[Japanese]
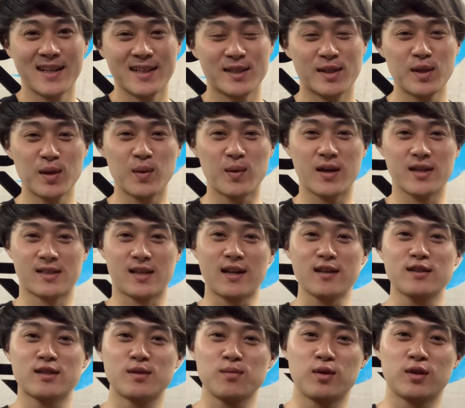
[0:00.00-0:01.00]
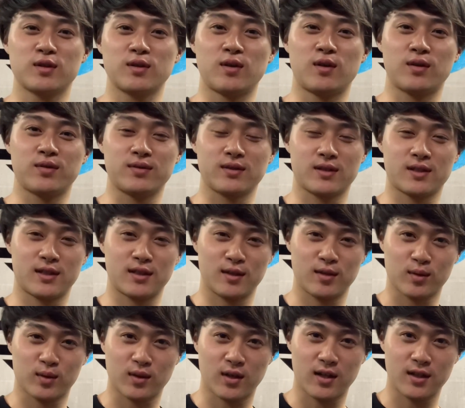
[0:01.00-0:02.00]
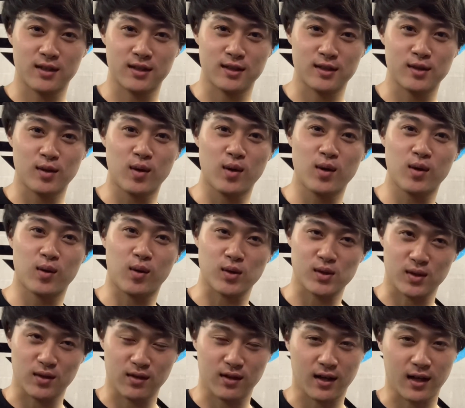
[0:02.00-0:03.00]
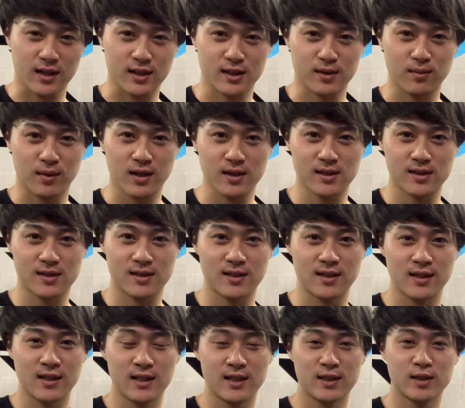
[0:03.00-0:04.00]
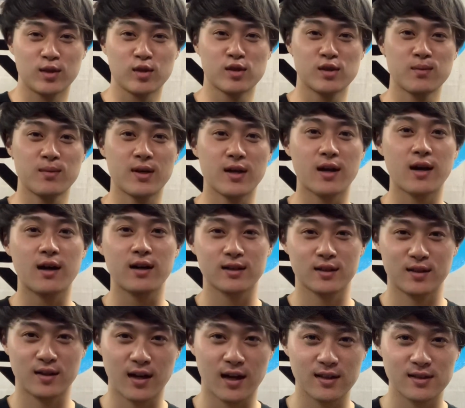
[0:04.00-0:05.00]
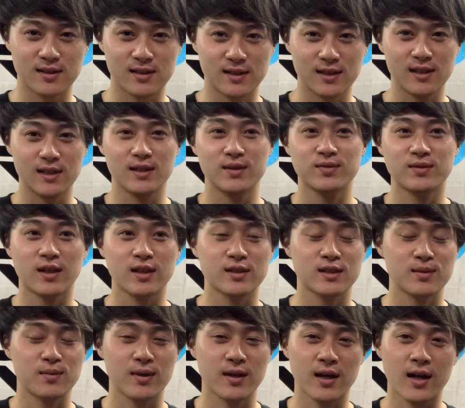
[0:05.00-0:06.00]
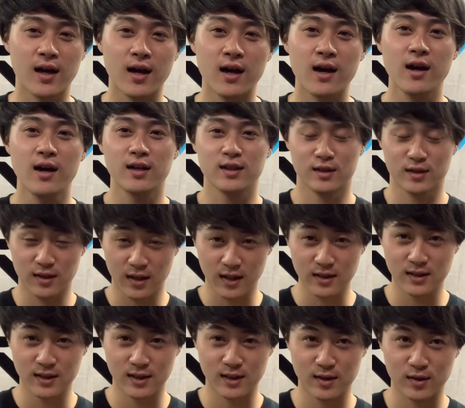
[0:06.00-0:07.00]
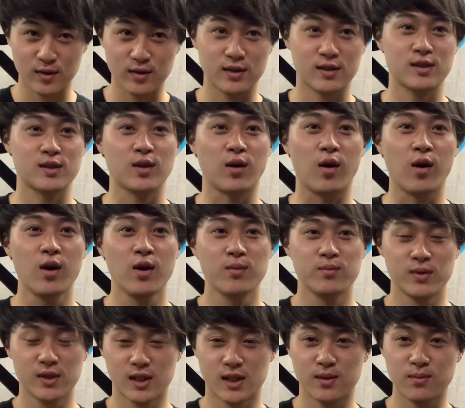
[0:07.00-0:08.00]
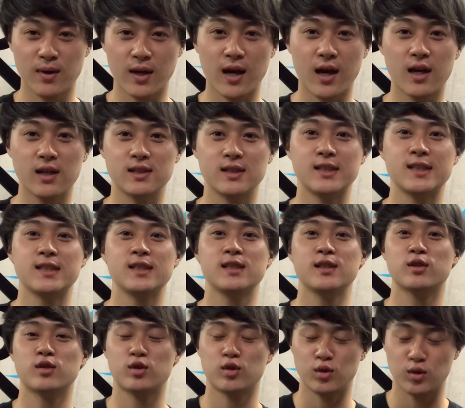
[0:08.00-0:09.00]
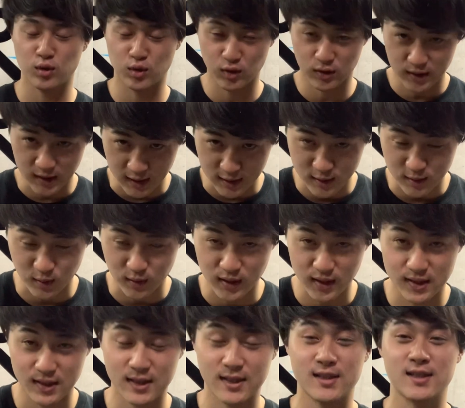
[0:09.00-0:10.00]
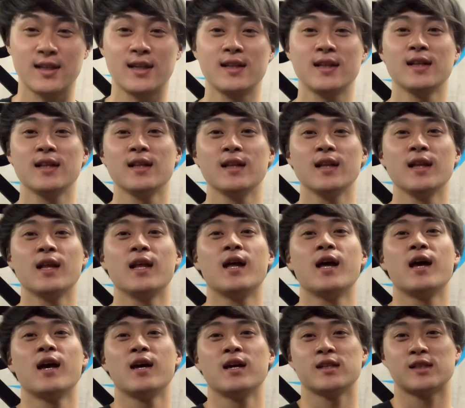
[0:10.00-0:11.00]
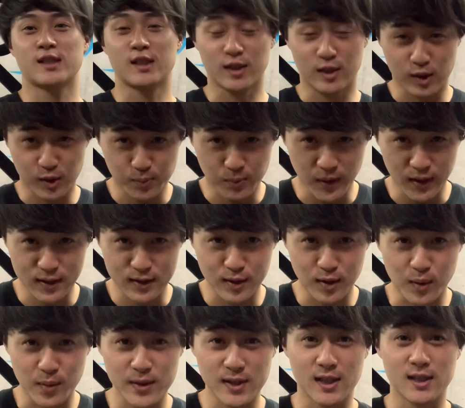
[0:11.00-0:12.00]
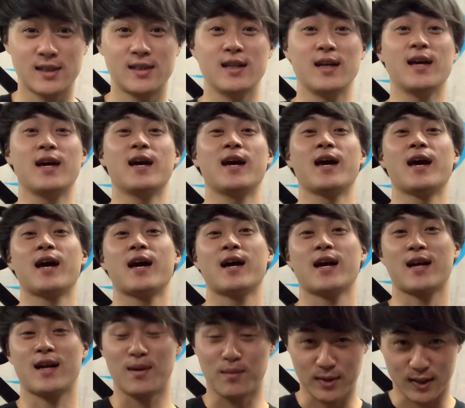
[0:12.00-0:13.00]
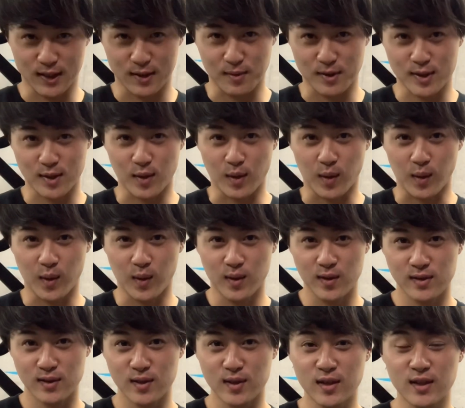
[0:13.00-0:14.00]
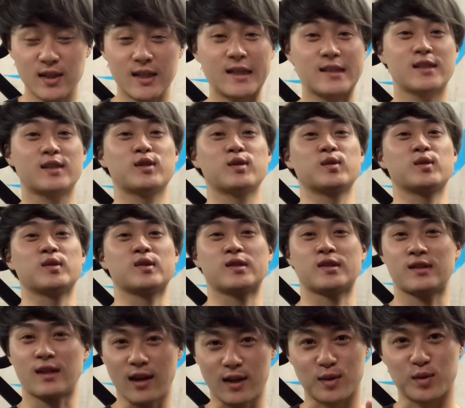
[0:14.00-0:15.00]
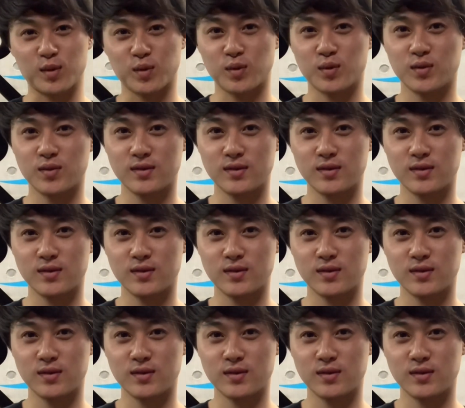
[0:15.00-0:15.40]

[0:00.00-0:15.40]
今日はさん種目の腹筋のトレーニングをご紹介します。ひとつめがクランチ、ふたつめがクランチツイスト、みっつめがニーツチェストです。シックスパックを目指して頑張っていきましょう。それではレッツスタート。